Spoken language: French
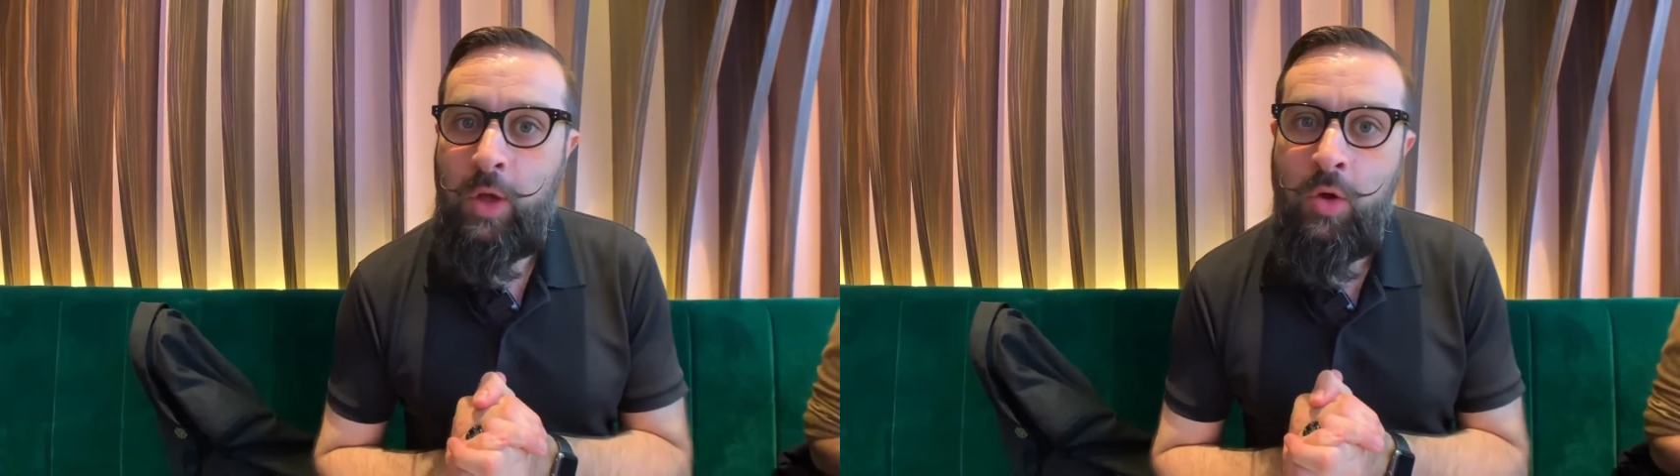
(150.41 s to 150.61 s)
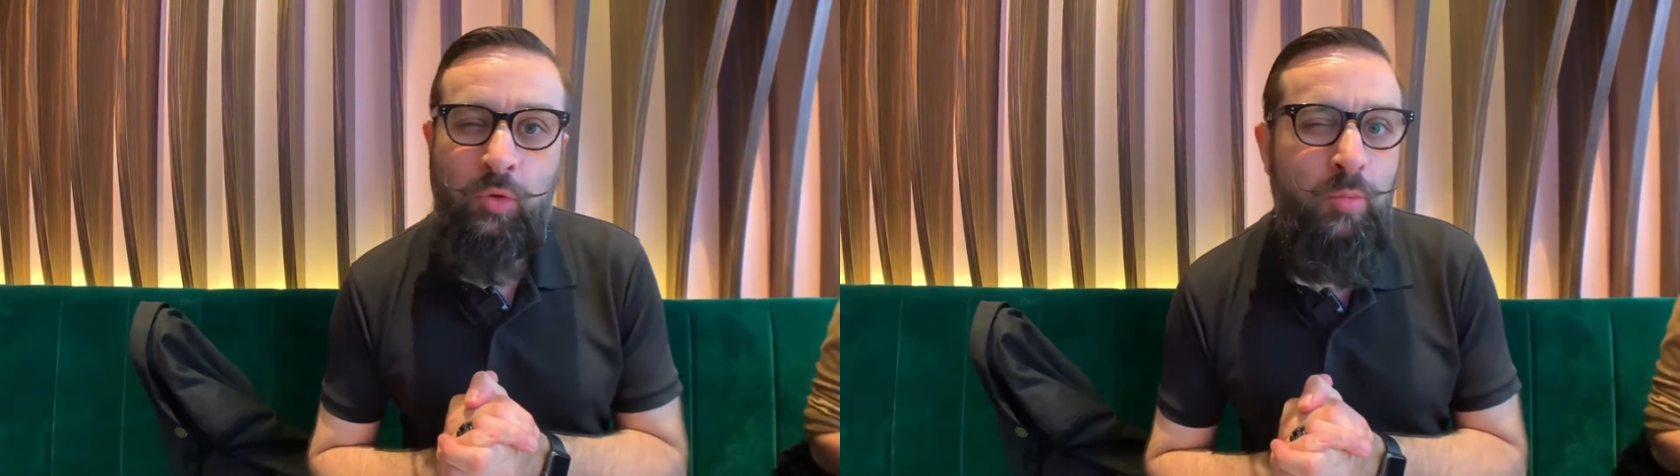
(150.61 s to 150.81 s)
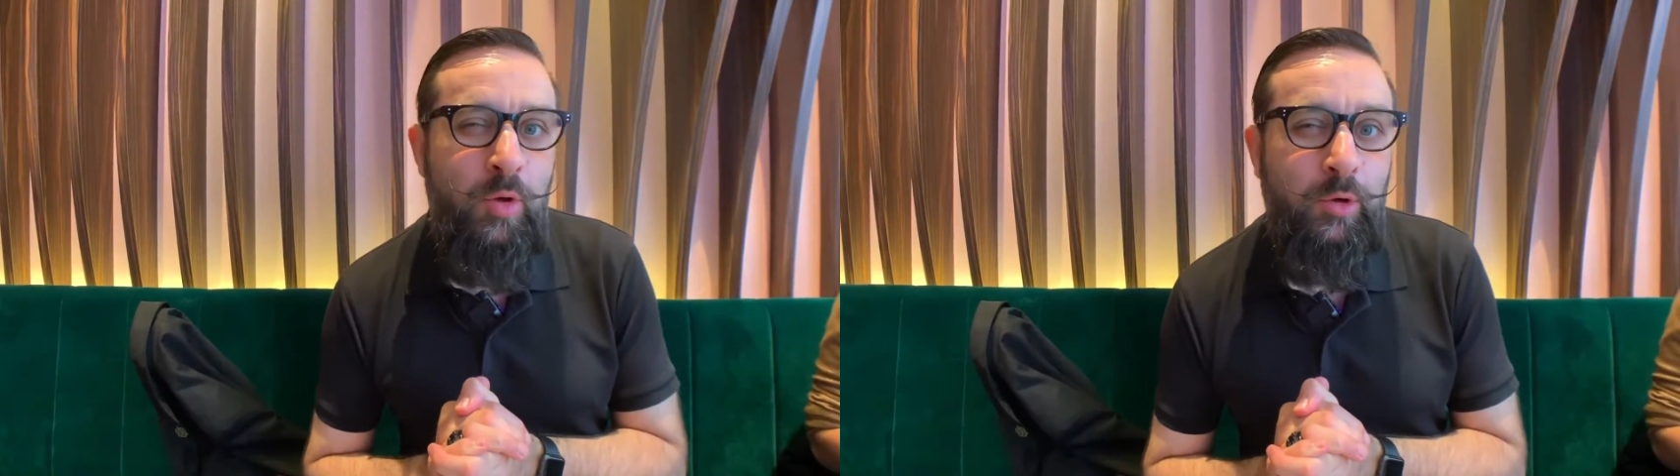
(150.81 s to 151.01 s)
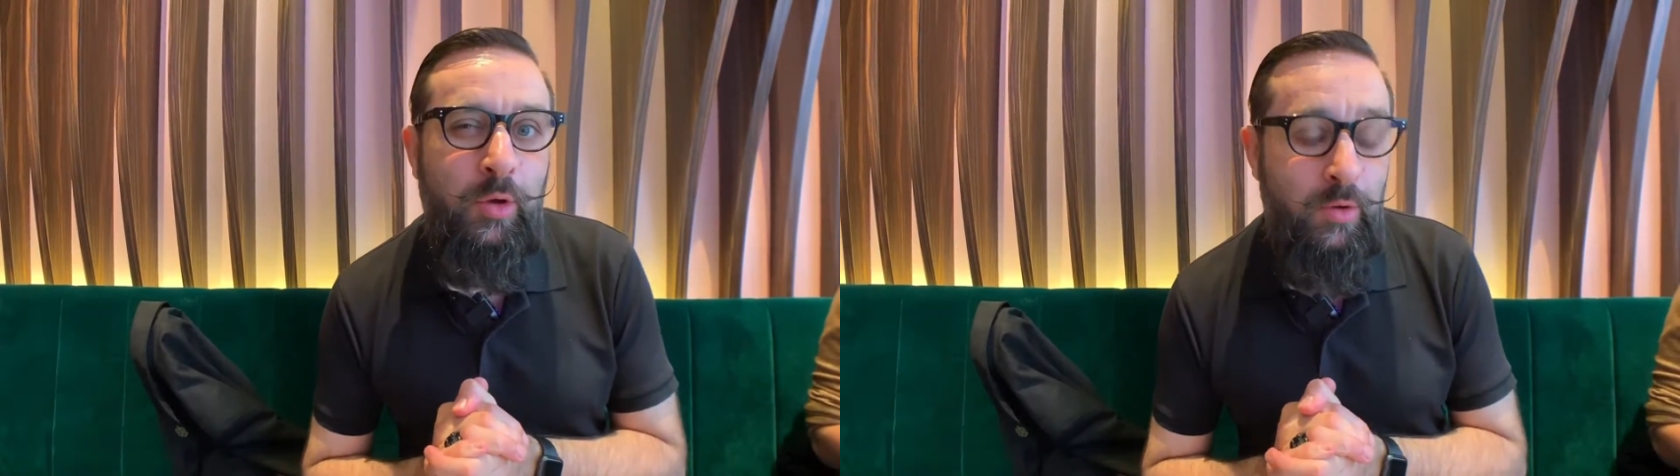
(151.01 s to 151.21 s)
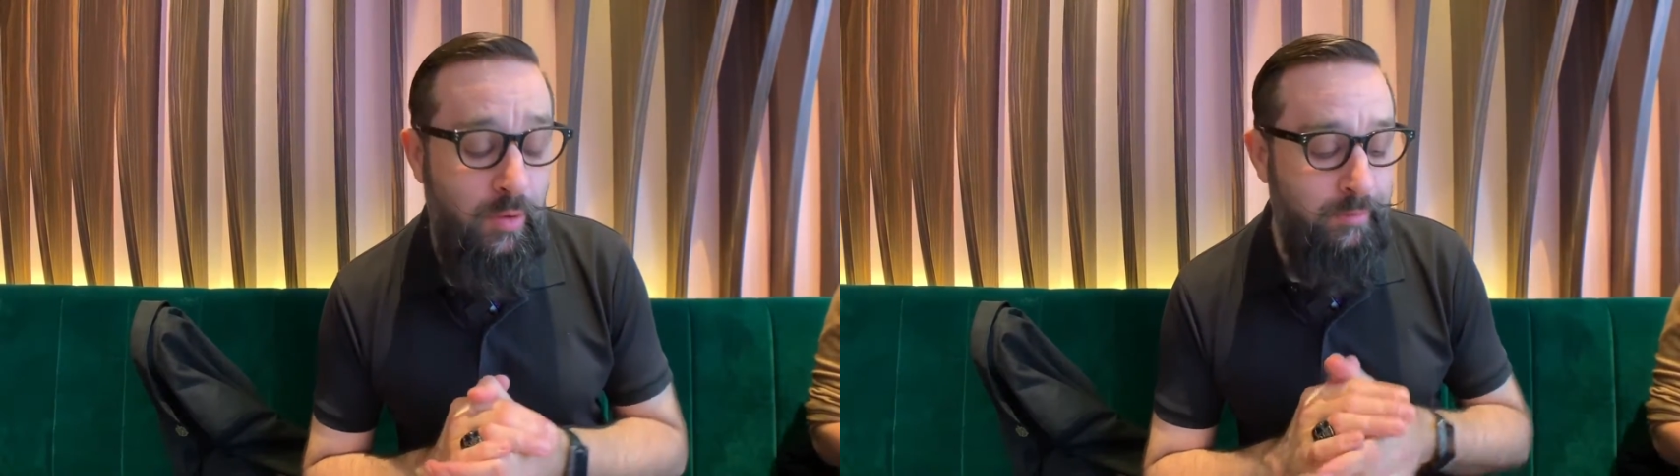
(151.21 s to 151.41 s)
Quant au
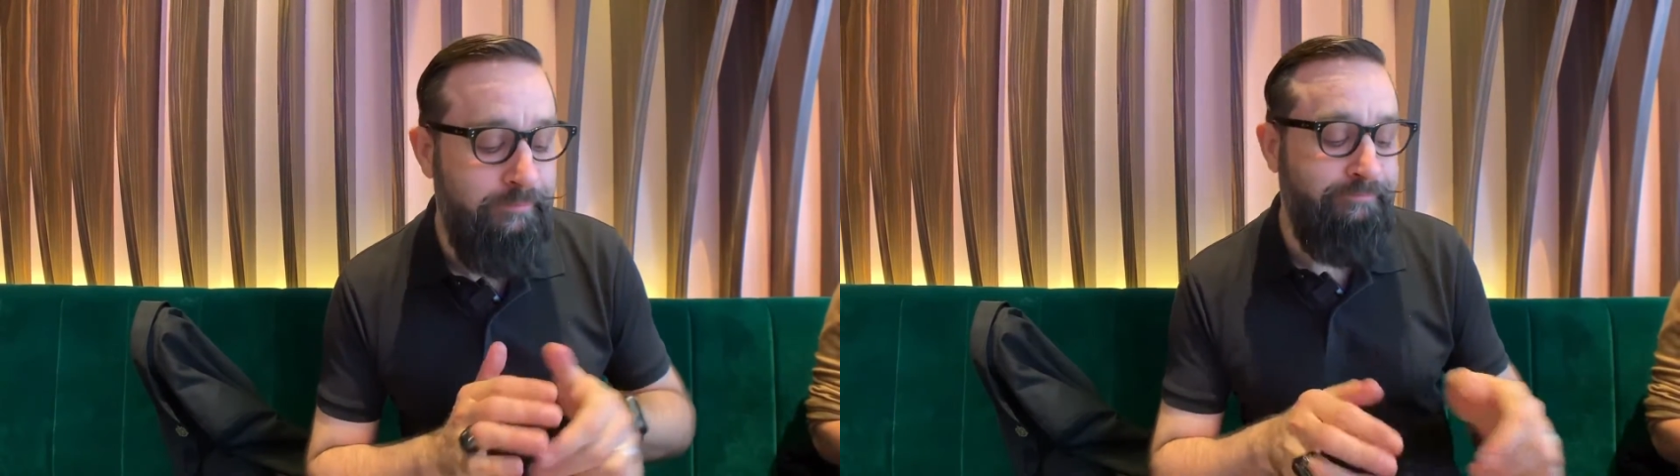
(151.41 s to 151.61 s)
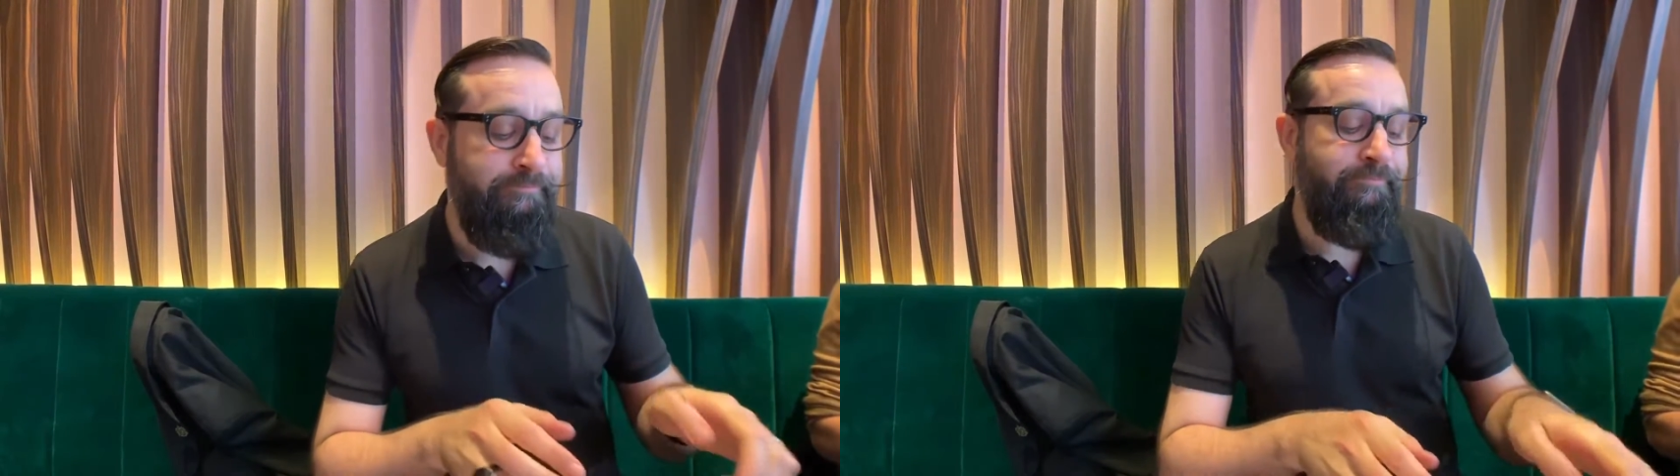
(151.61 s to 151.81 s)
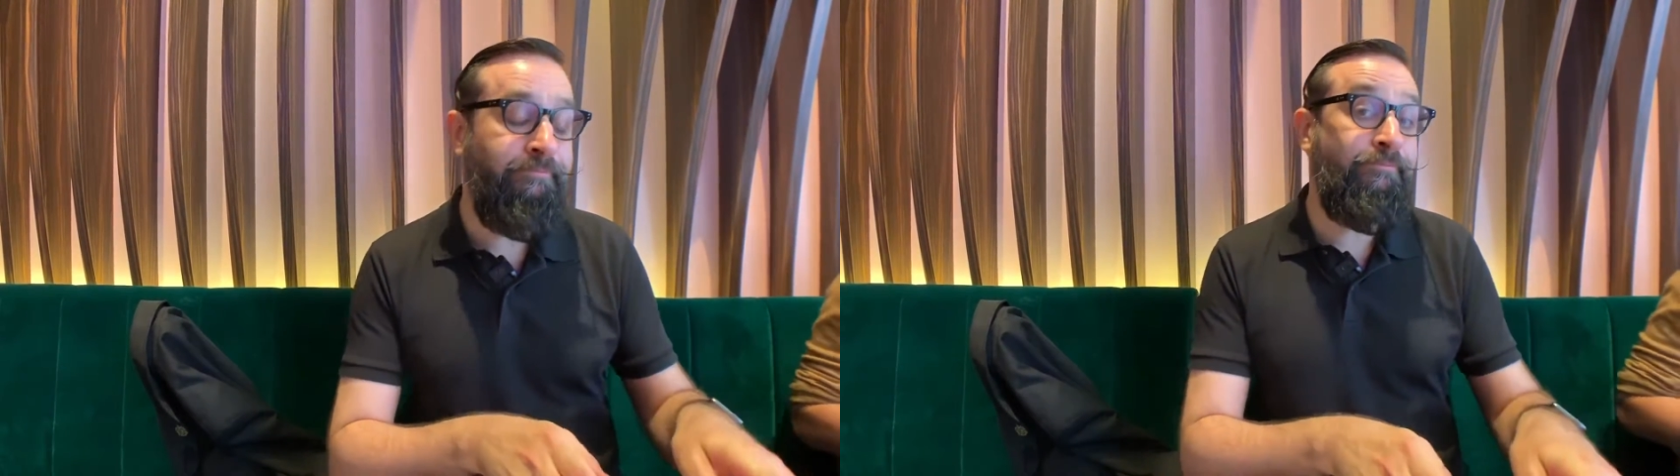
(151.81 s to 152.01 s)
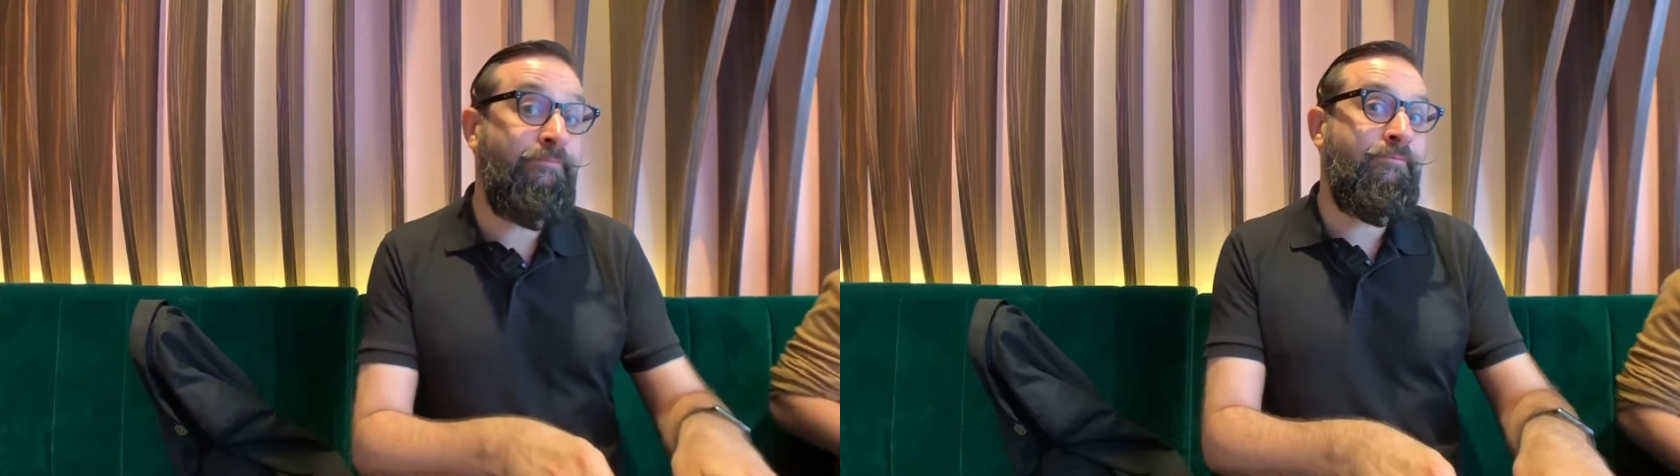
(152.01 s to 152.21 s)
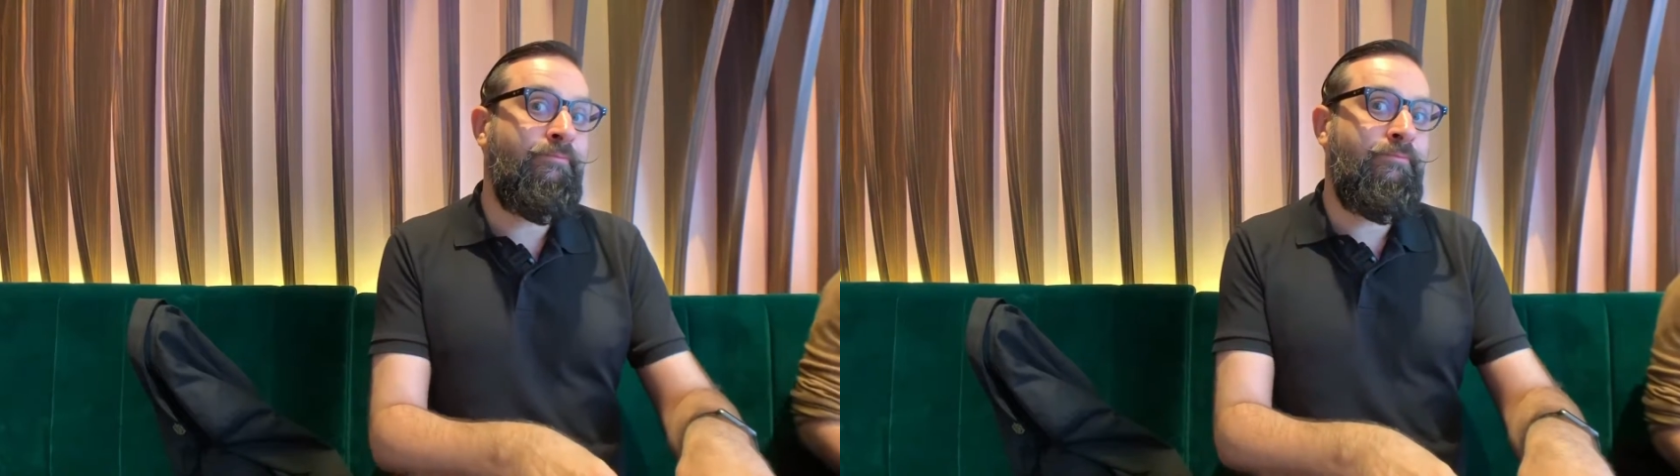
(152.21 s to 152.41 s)
burger,
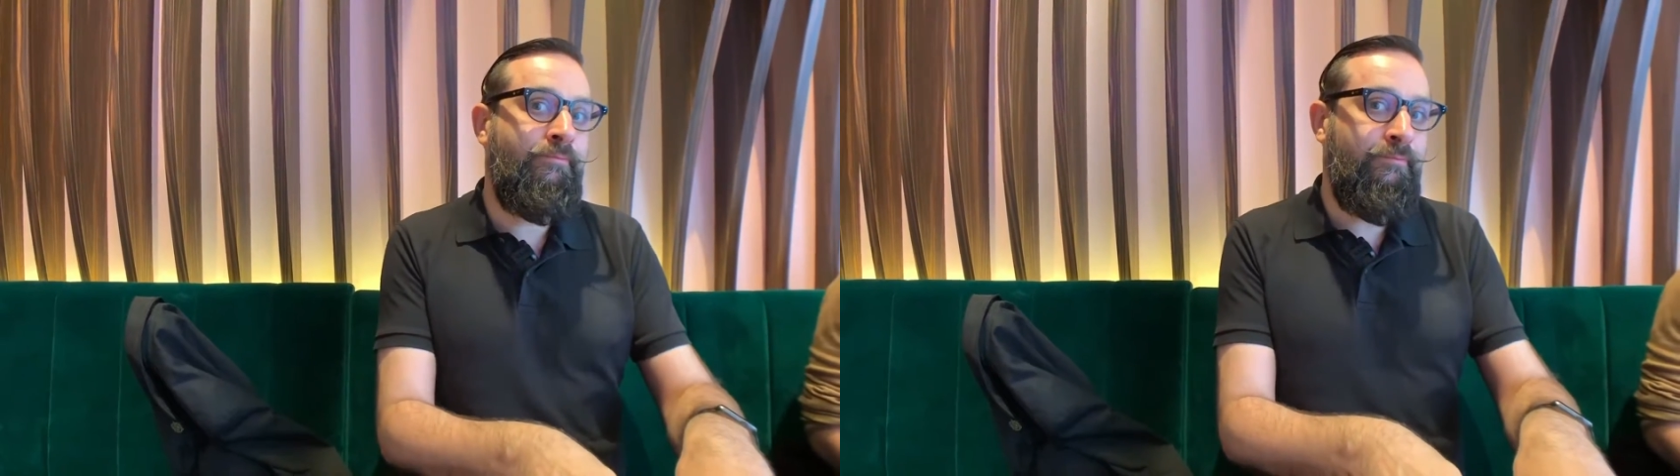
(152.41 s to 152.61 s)
hmm,